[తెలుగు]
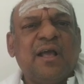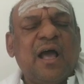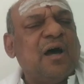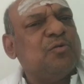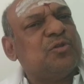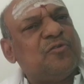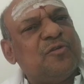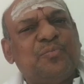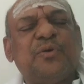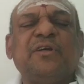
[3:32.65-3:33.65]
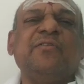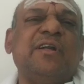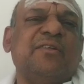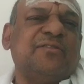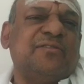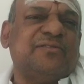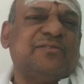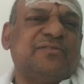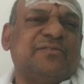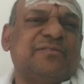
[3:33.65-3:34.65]
ఆ ఉత్తరం ఎప్పటికీ వెళ్ళదు
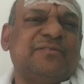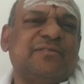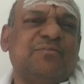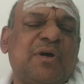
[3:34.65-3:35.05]
మన